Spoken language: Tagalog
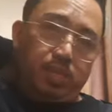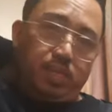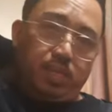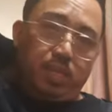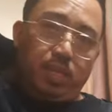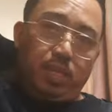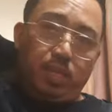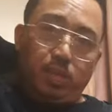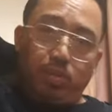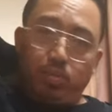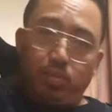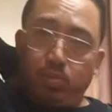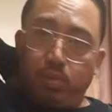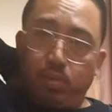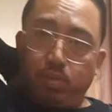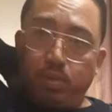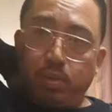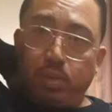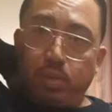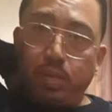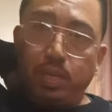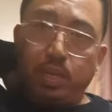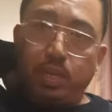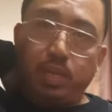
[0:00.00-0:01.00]
natulog
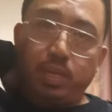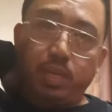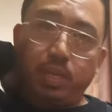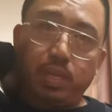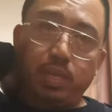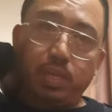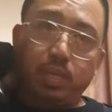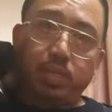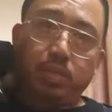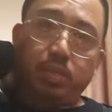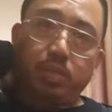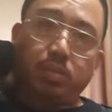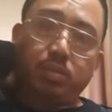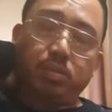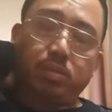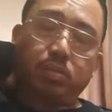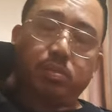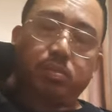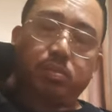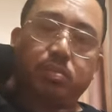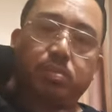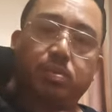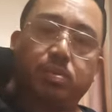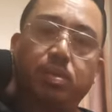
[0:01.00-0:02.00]
ka rin guys no
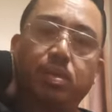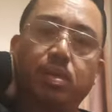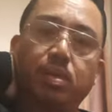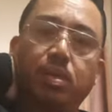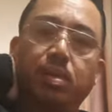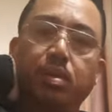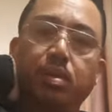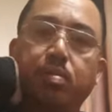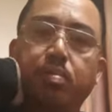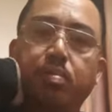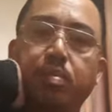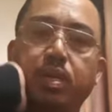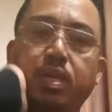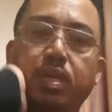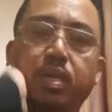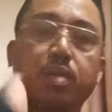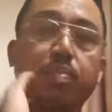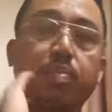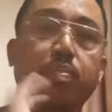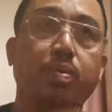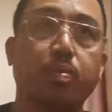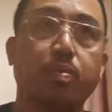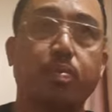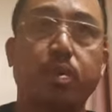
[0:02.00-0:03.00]

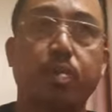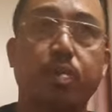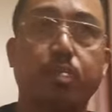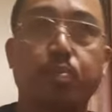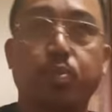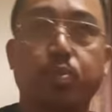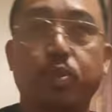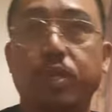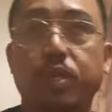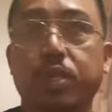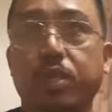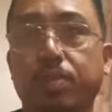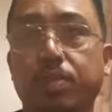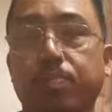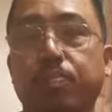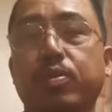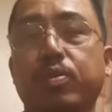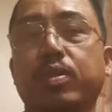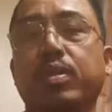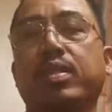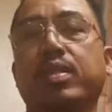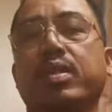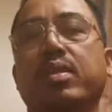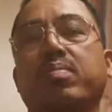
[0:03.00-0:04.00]
mahirap namang puyat na
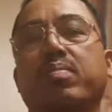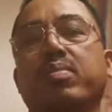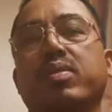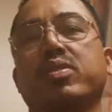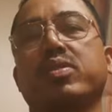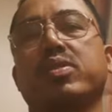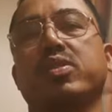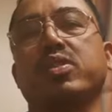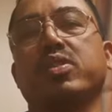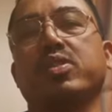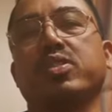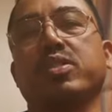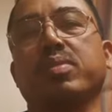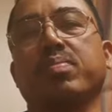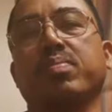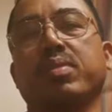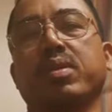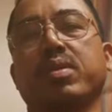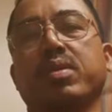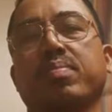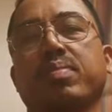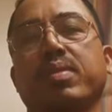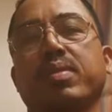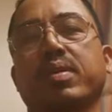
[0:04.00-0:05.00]
puyat ka mag-gym
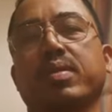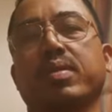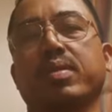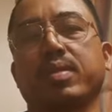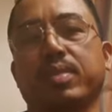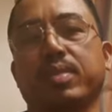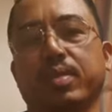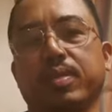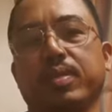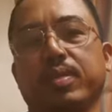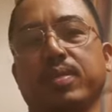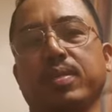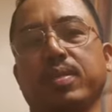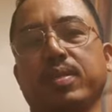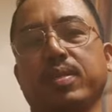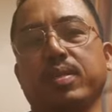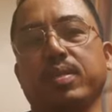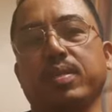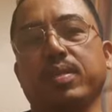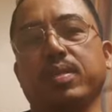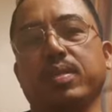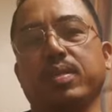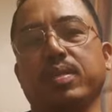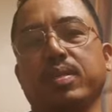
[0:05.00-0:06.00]
ka pa
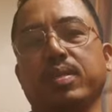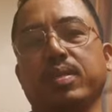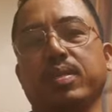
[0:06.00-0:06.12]
eh,